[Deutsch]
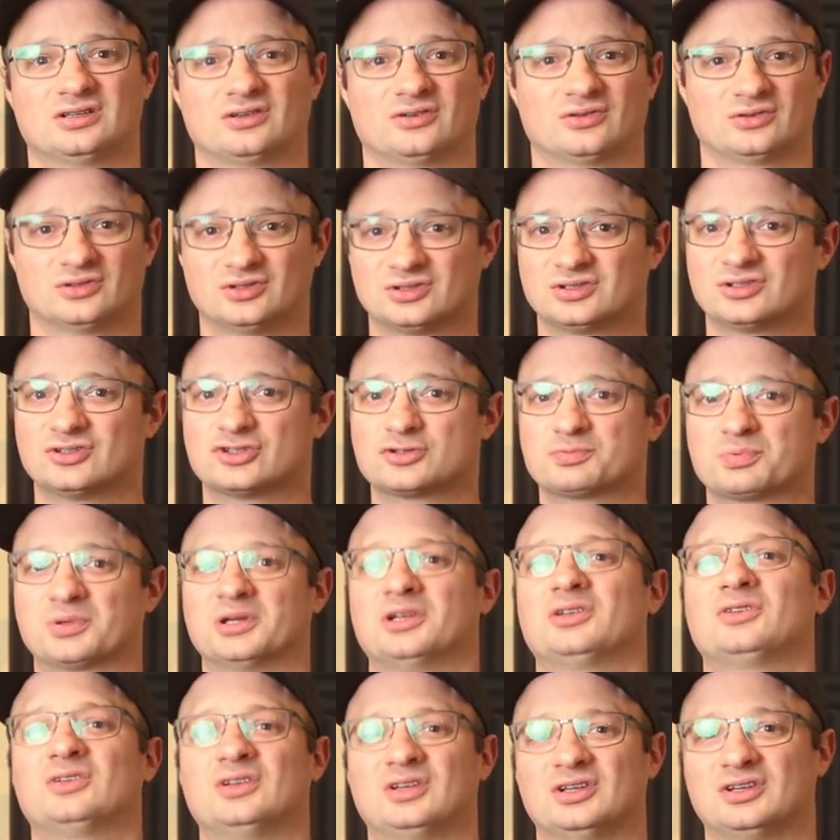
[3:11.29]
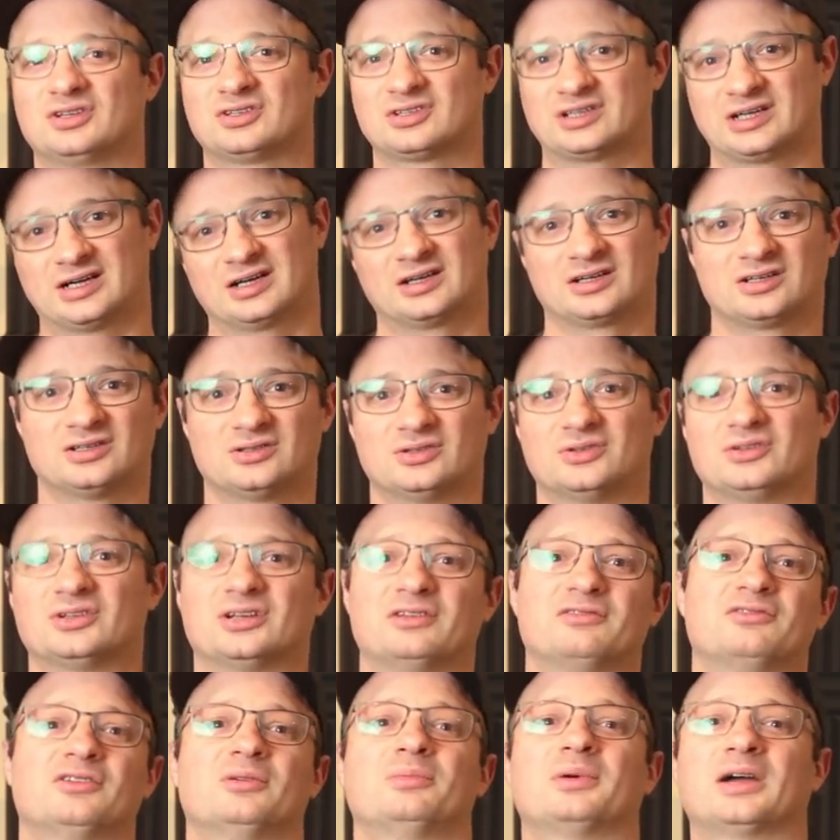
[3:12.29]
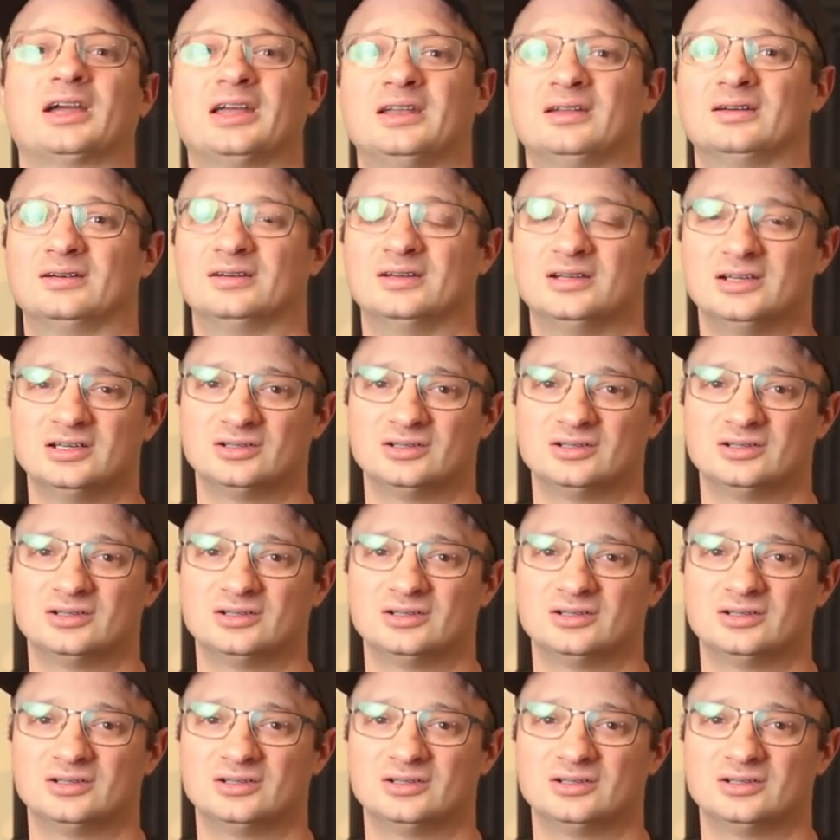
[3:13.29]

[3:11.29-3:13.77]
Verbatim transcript: Also durch den Sprit, den ich tanke und dann verbrenne.